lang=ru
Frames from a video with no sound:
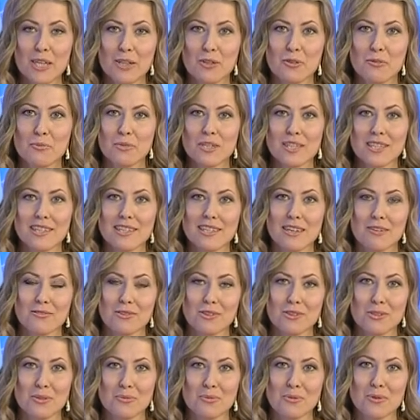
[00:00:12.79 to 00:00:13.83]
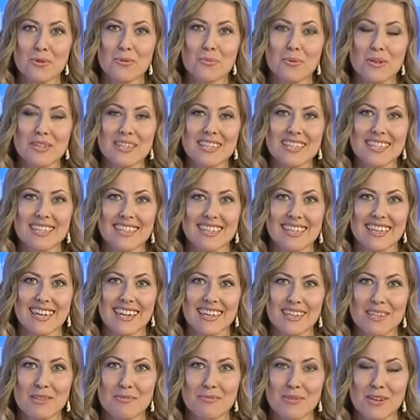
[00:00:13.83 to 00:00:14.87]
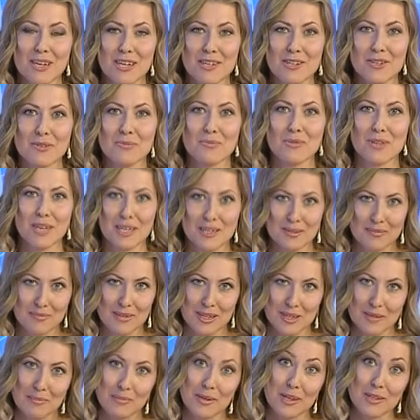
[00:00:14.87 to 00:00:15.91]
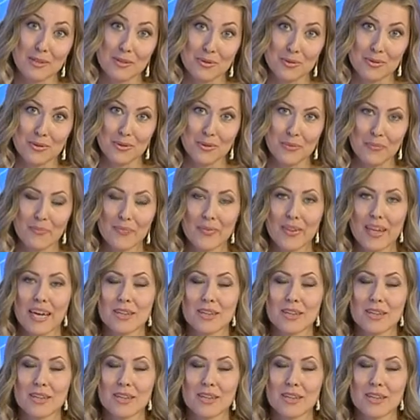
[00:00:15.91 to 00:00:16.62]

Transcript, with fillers: но вместо того, чтобы купаться и загорать, мы лечим насморк и простуду.